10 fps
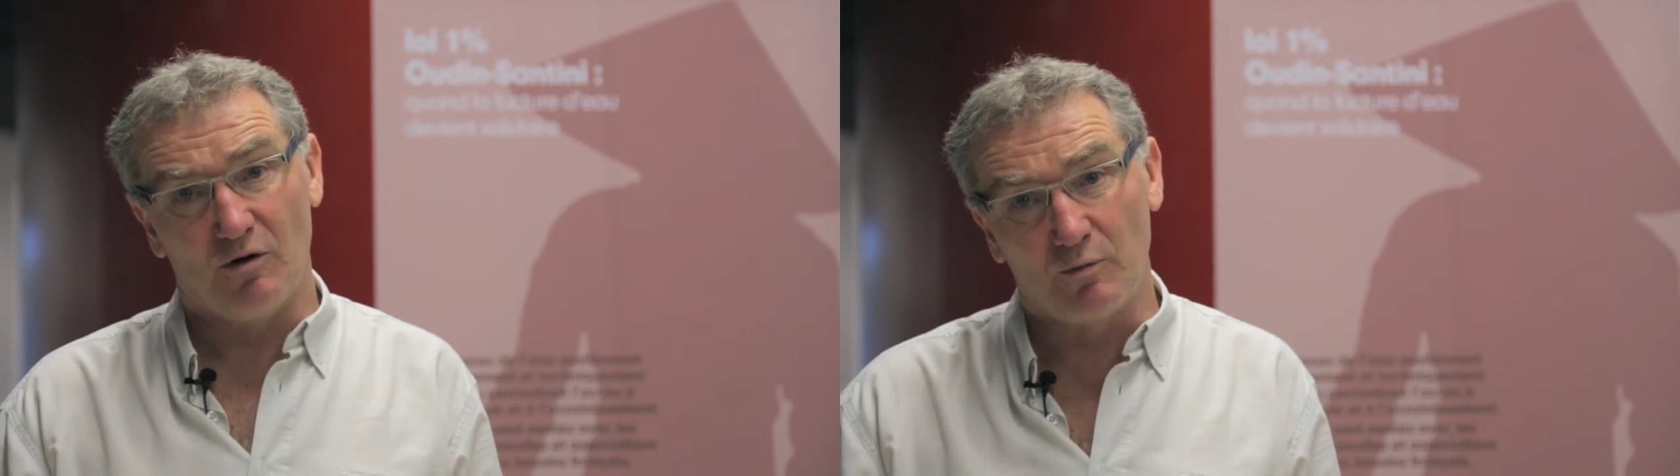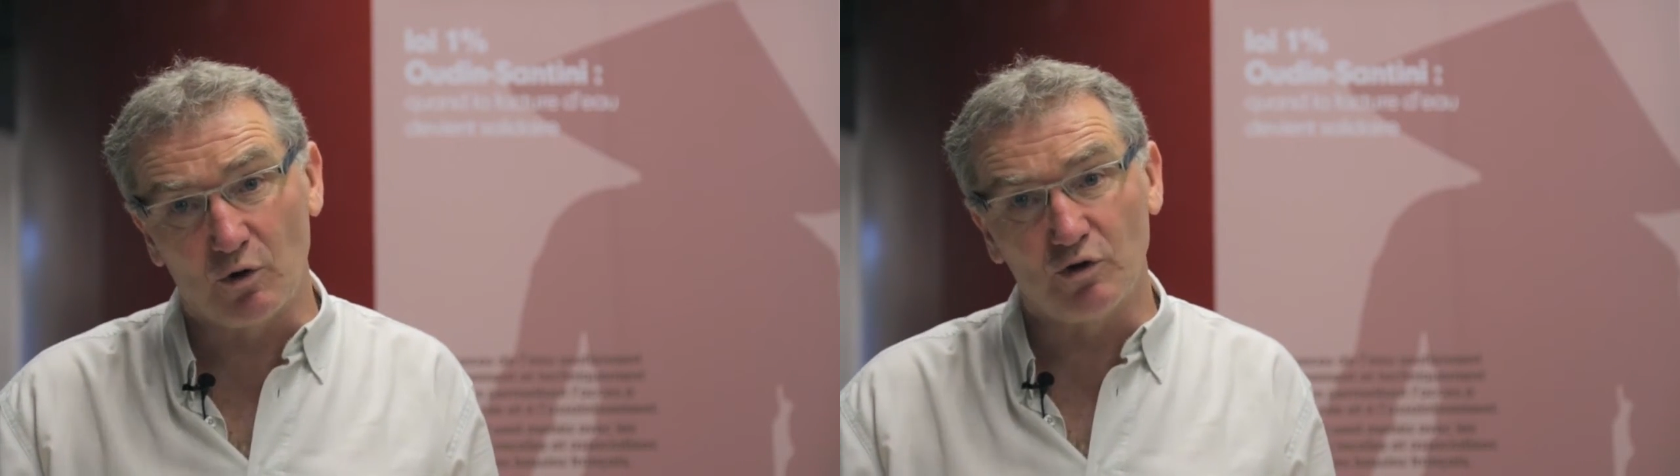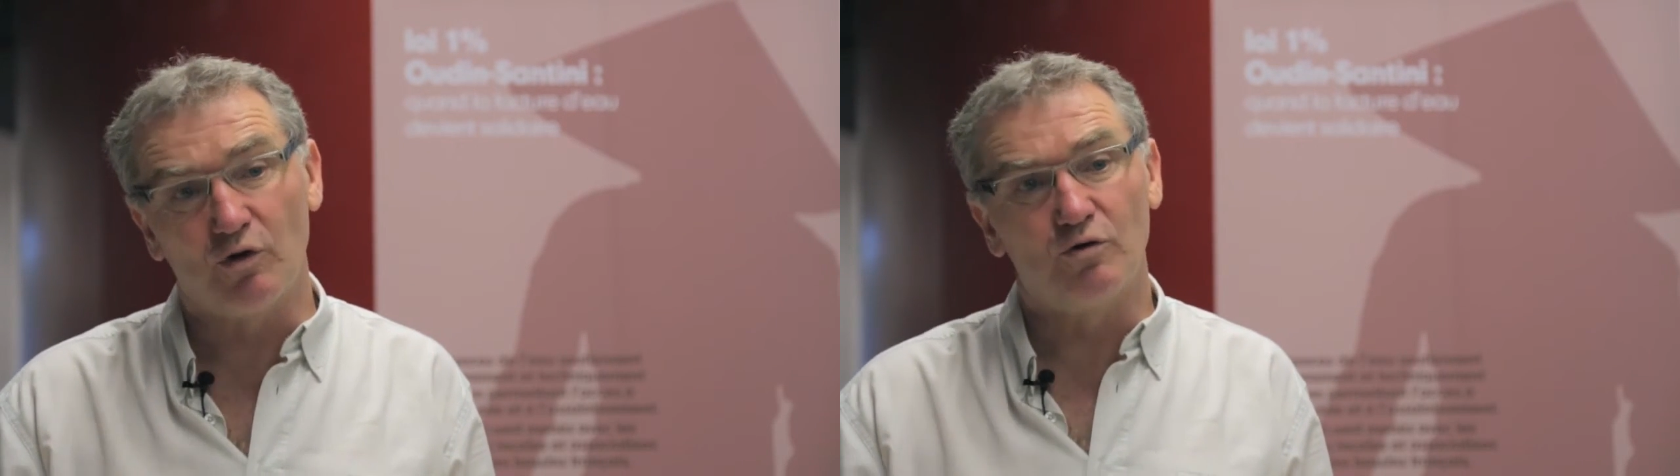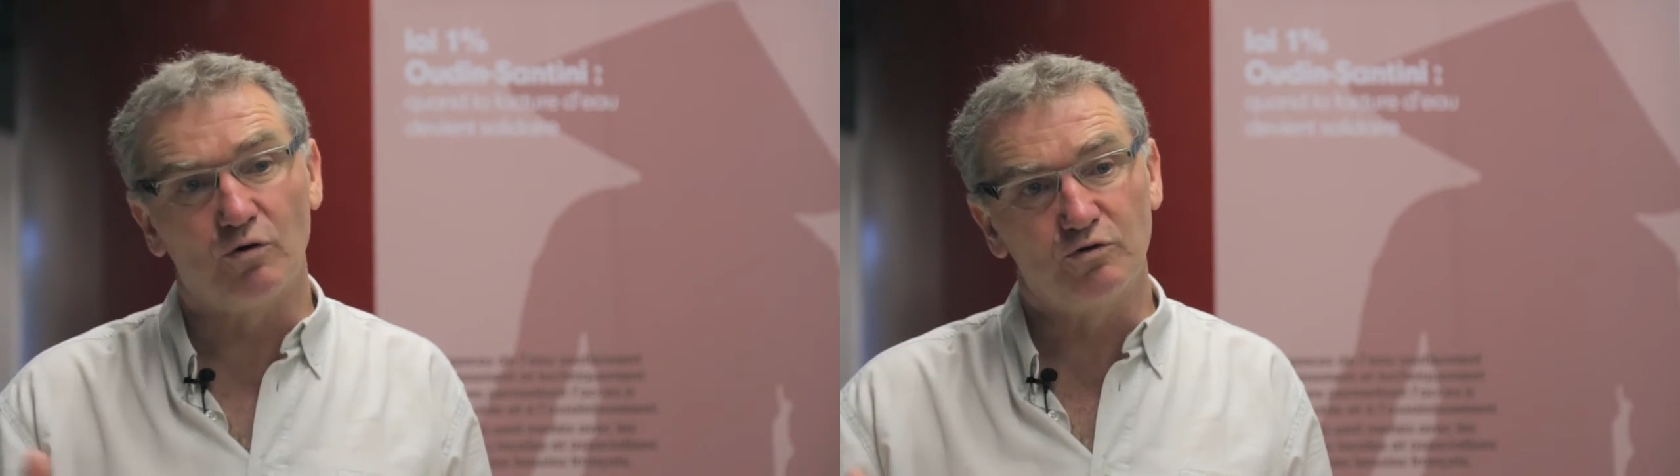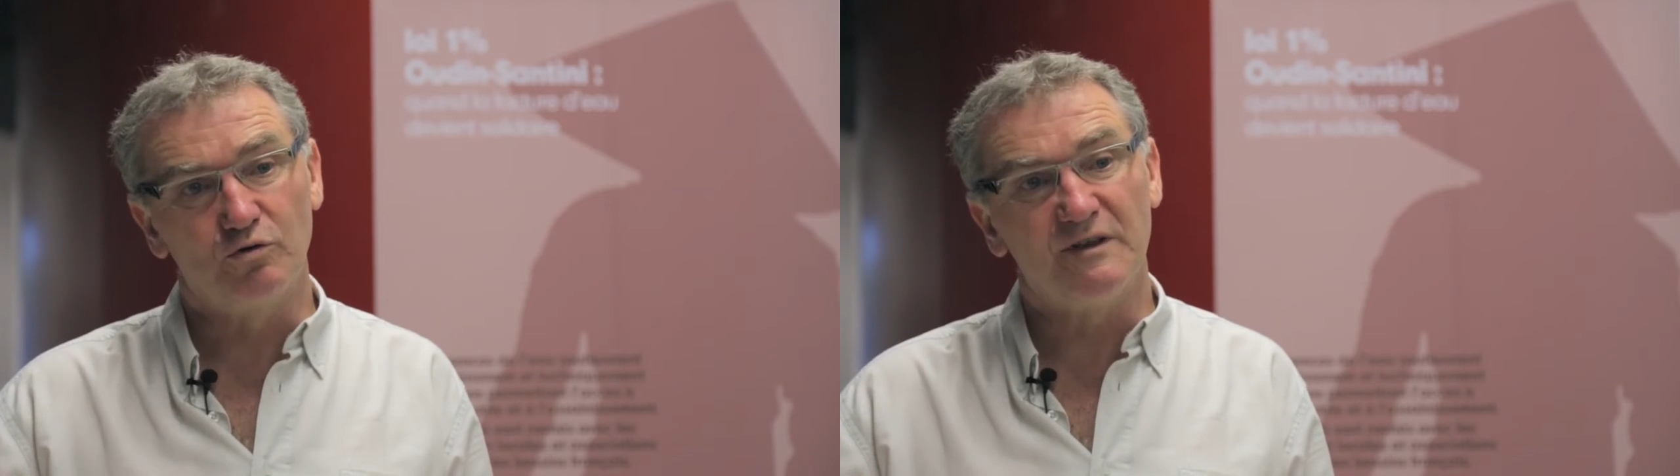en prenant en
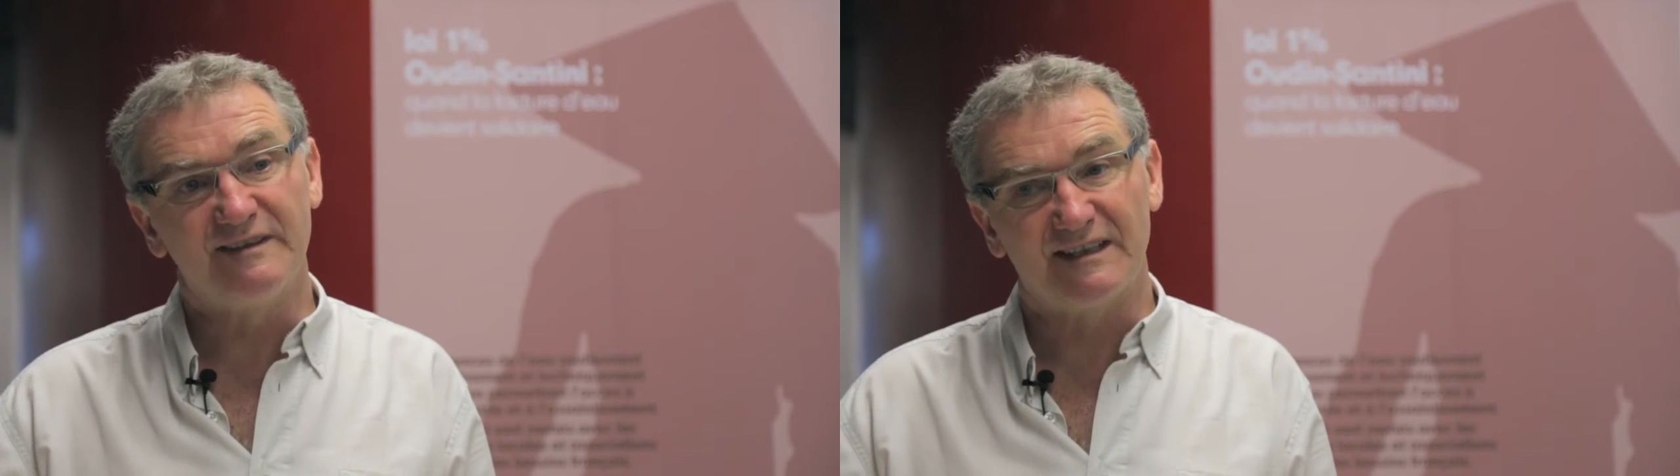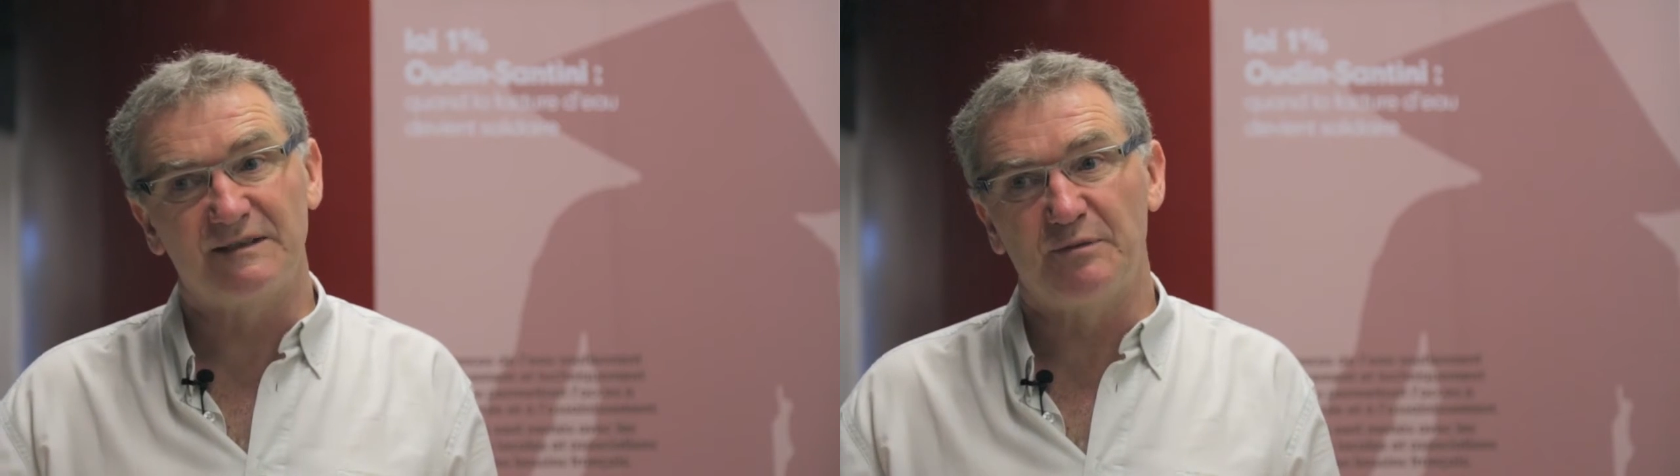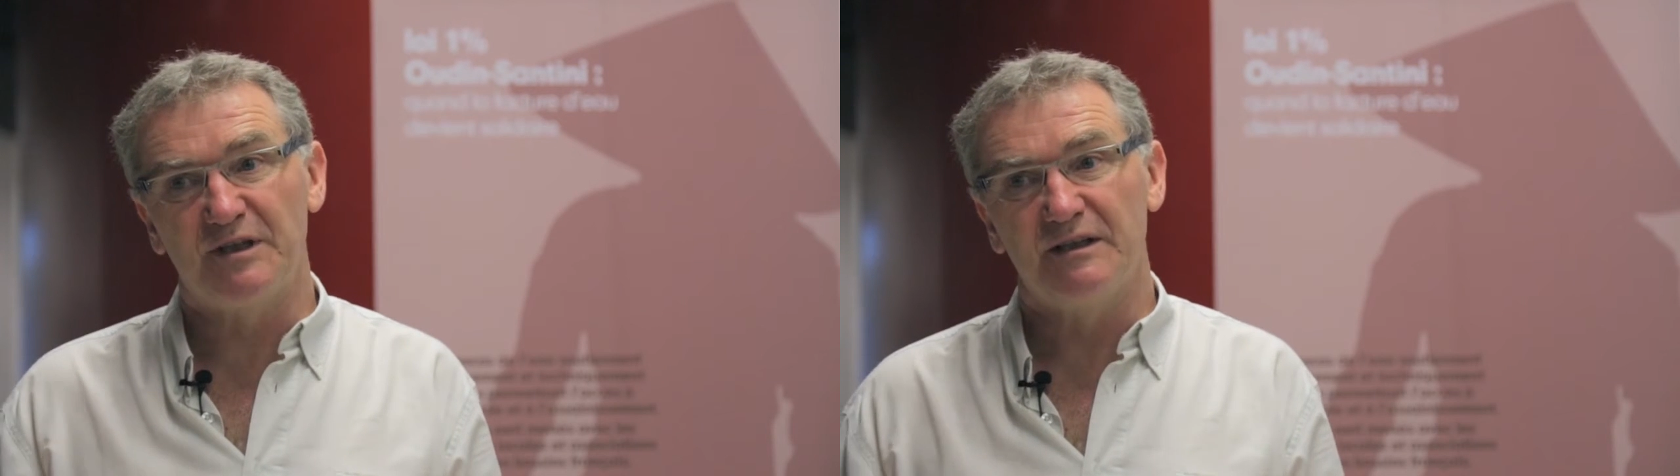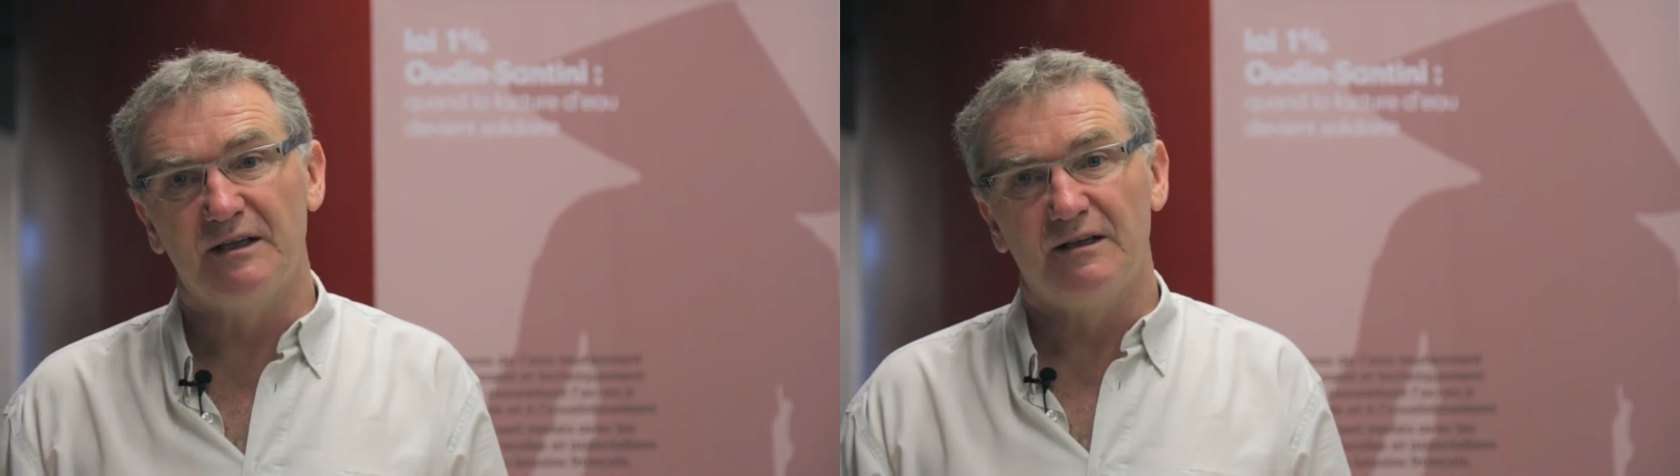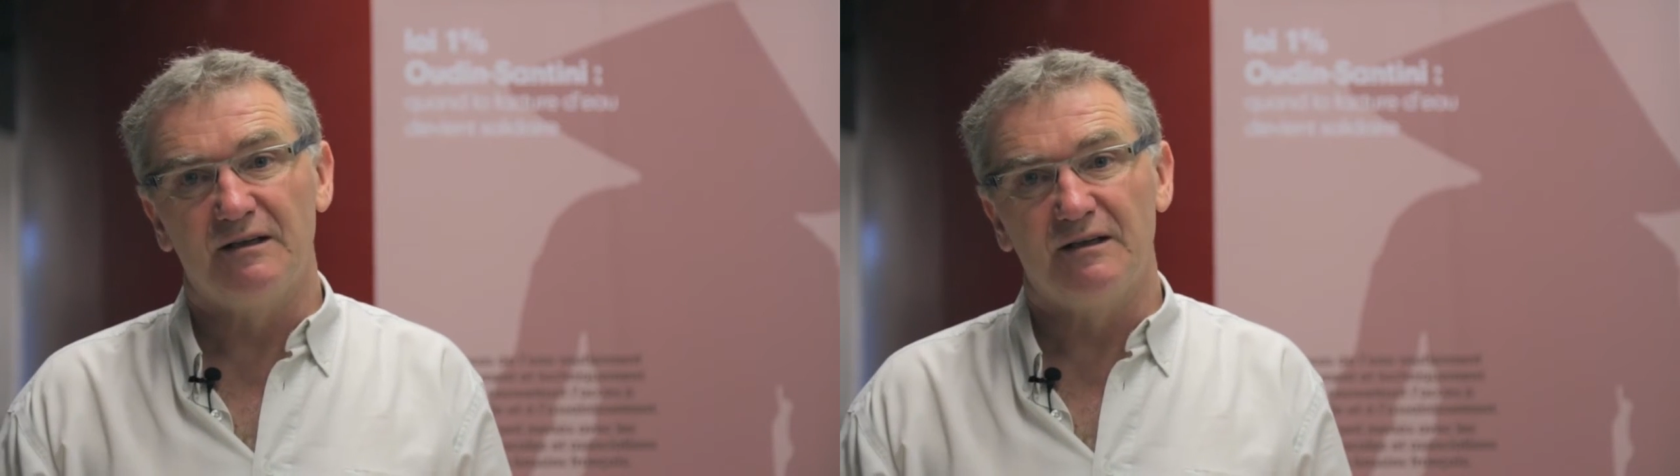compte tous les aspects